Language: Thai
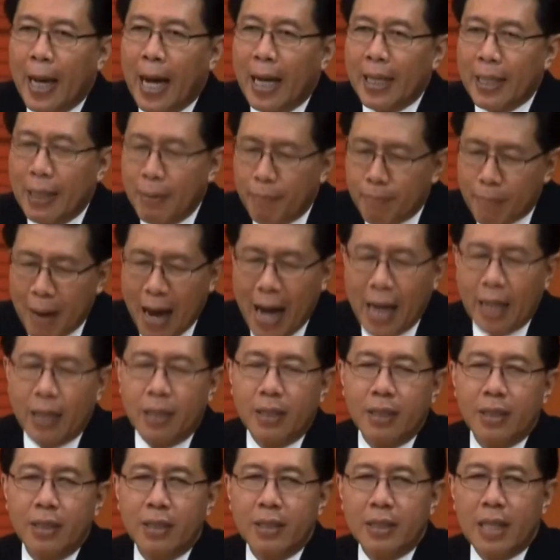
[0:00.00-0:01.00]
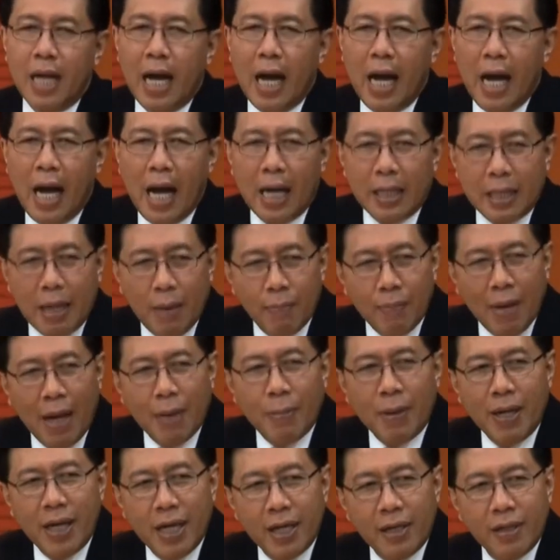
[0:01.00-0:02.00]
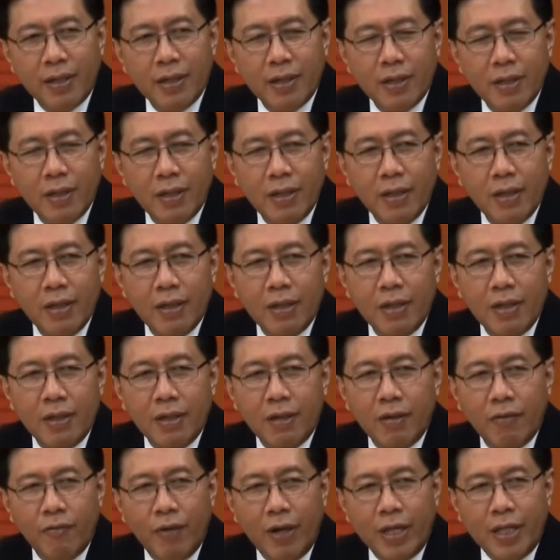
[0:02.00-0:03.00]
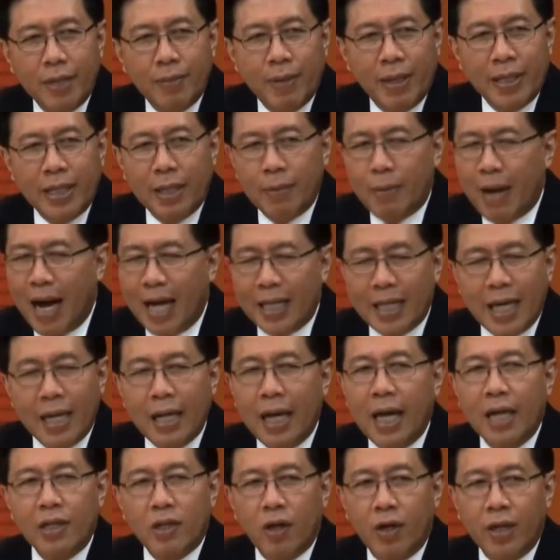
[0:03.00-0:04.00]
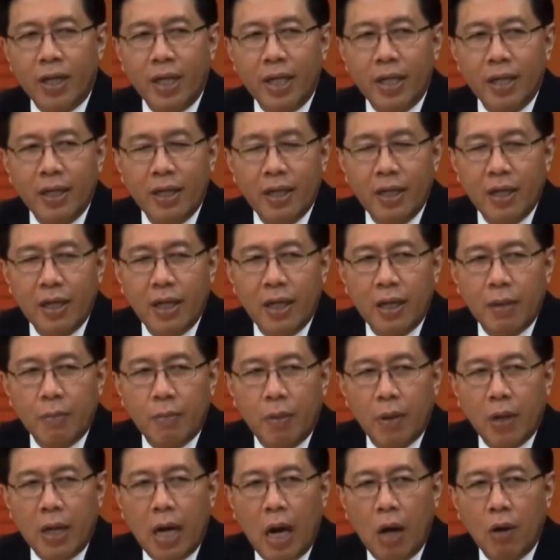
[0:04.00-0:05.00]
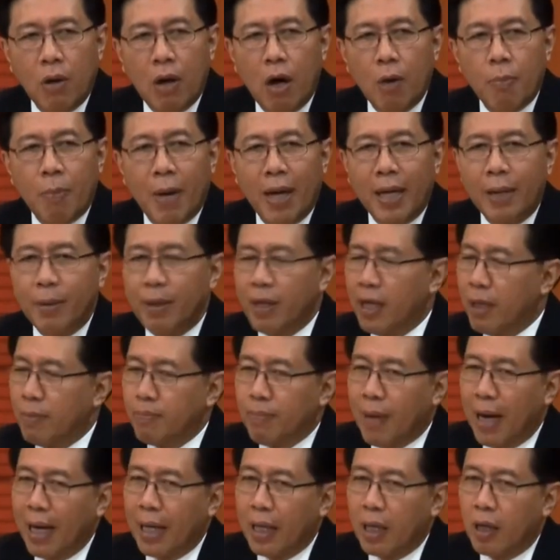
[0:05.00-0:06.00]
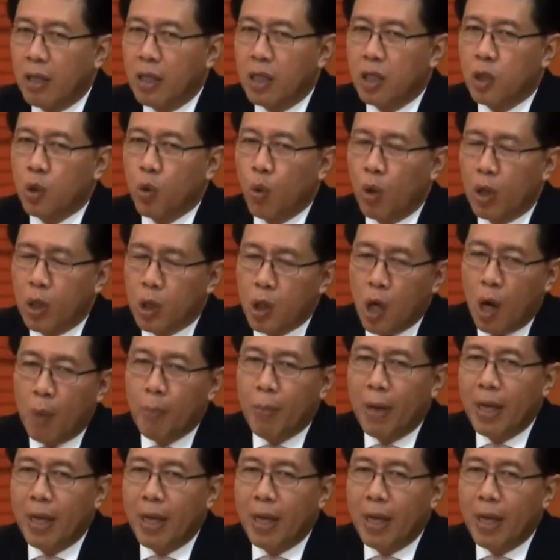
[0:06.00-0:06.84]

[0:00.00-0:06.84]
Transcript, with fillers: ขั้นที่8ถ้าหากทำได้ไปอีกVC Fundจะพาท่านละตอนนี้เพราะเขาเข้าไปในเดิมพันเขาจะตรวจสอบ